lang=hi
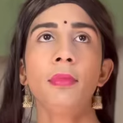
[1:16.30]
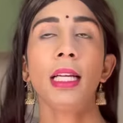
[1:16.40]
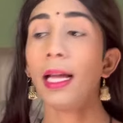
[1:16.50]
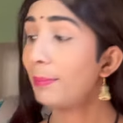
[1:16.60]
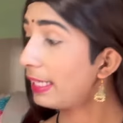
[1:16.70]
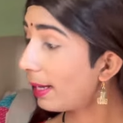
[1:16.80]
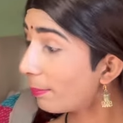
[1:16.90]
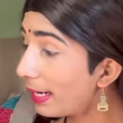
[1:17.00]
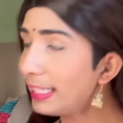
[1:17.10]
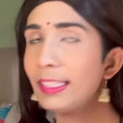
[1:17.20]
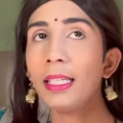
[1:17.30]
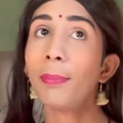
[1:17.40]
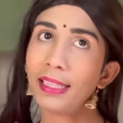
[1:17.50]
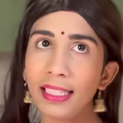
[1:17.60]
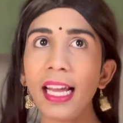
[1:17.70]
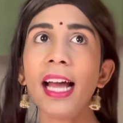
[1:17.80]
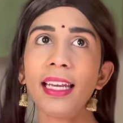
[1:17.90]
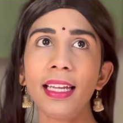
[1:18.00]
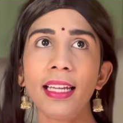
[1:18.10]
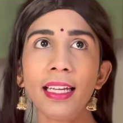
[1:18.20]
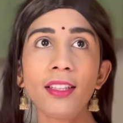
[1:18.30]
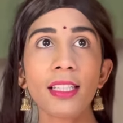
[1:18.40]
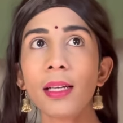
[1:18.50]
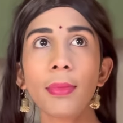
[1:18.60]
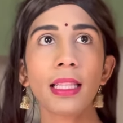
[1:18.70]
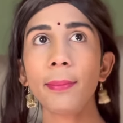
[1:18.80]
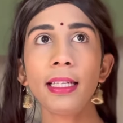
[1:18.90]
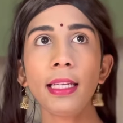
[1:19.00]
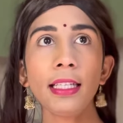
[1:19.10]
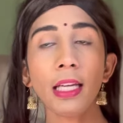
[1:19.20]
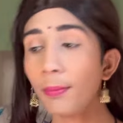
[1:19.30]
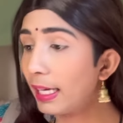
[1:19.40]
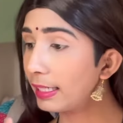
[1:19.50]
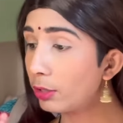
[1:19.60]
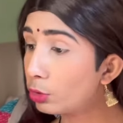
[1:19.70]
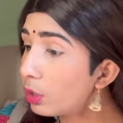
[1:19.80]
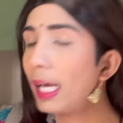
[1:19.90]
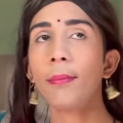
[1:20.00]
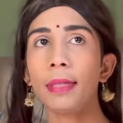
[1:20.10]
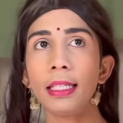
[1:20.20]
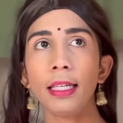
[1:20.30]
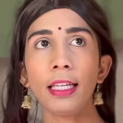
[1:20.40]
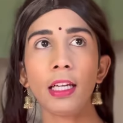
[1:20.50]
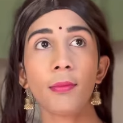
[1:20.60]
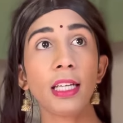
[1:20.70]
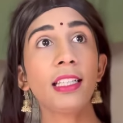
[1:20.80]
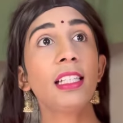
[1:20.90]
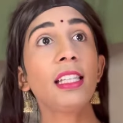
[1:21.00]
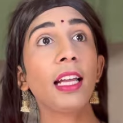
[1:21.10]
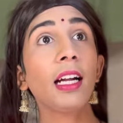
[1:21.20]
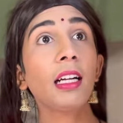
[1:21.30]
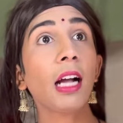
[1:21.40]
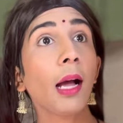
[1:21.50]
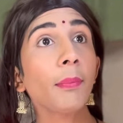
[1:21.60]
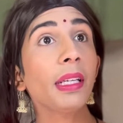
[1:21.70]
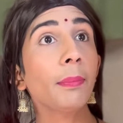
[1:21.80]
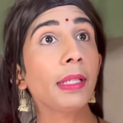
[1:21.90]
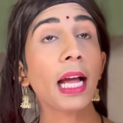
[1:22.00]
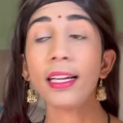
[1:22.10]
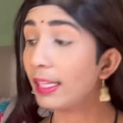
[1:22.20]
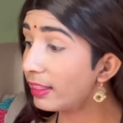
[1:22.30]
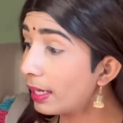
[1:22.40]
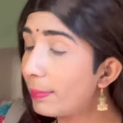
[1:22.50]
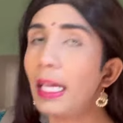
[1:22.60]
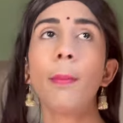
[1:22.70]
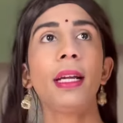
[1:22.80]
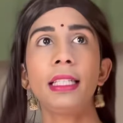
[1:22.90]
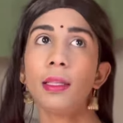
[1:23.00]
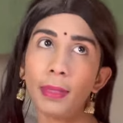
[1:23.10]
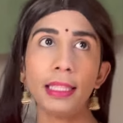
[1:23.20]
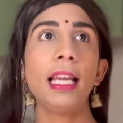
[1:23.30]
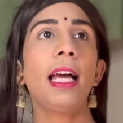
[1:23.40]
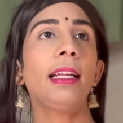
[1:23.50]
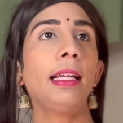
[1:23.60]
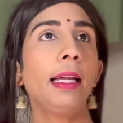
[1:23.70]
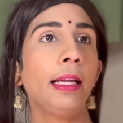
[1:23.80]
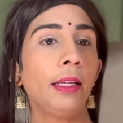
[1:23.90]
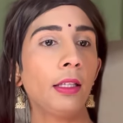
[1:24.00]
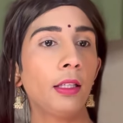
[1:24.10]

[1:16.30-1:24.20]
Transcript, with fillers: हम यहाँ बैठ के बतिया रहे हैं तो इसका मतलब ये नहीं कि हम घर का कुछ काम नहीं करें हम घर का सारा काम निपटा के तब यहाँ बैठ के बतिया रहे हैं